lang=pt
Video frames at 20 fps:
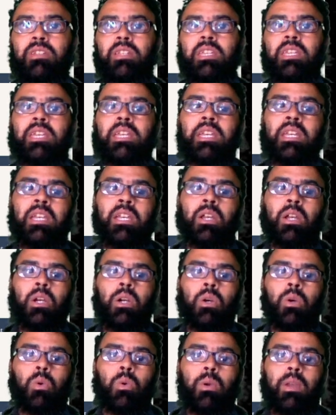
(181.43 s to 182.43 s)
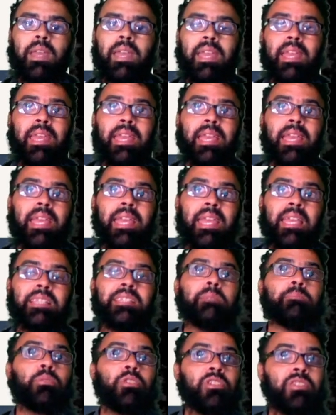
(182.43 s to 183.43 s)
né? Que é, é,
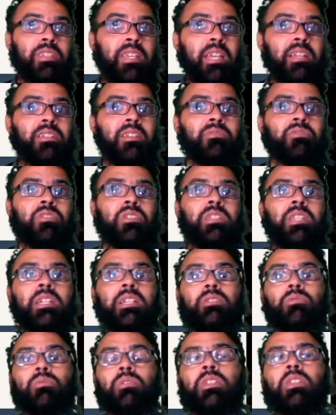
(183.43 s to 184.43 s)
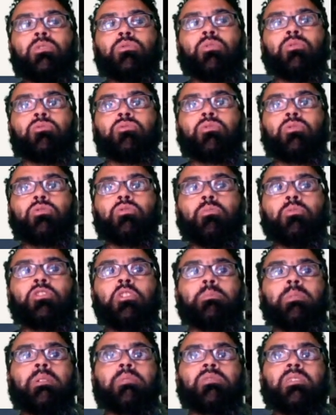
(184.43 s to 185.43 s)
esse processo de revisão da literatura que eu estou
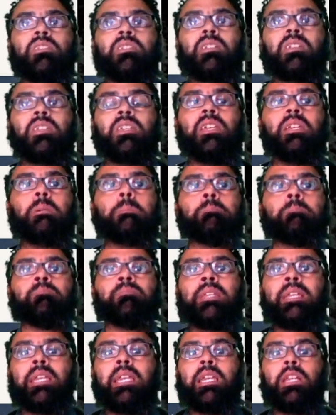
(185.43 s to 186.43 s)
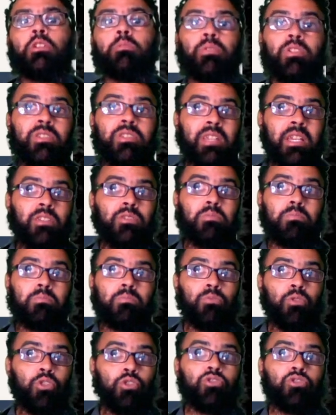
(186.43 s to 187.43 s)
mostrando para vocês aqui, ele é um processo
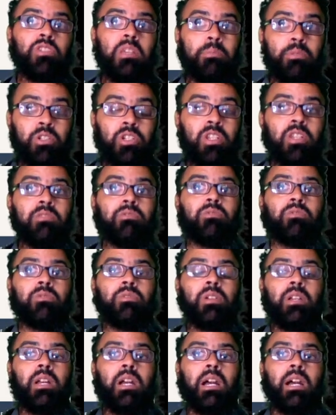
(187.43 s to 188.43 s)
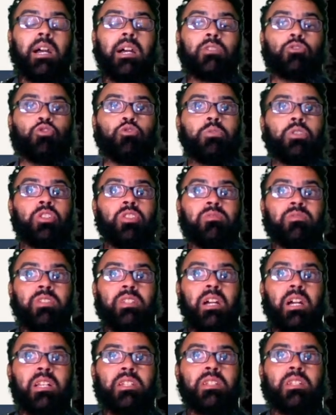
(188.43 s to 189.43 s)
muito susceptível à
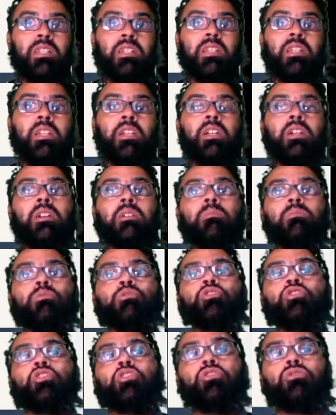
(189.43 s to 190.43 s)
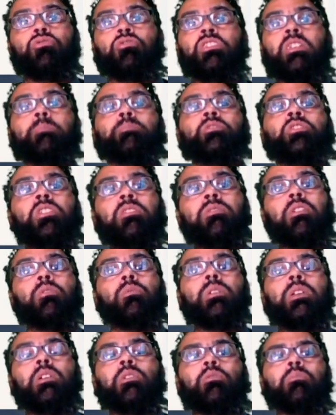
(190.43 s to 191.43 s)
subjetividade, né? Muito susceptível
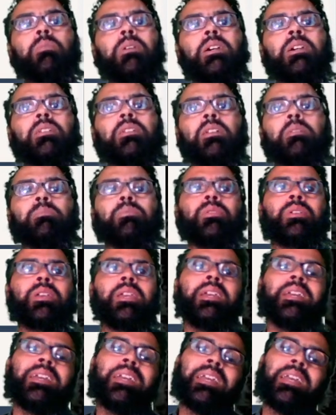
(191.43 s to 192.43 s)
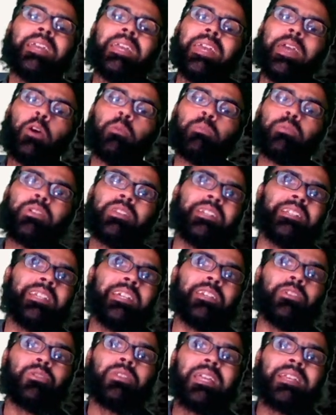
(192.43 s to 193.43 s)
ao erro humano, né? Porque é um processo de
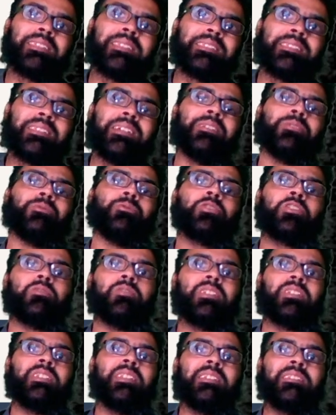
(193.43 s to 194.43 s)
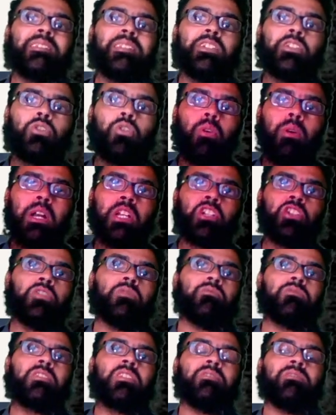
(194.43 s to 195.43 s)
anotação, onde você decide qual
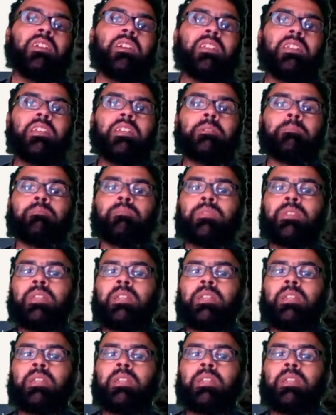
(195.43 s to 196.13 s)
artigo você vai ler,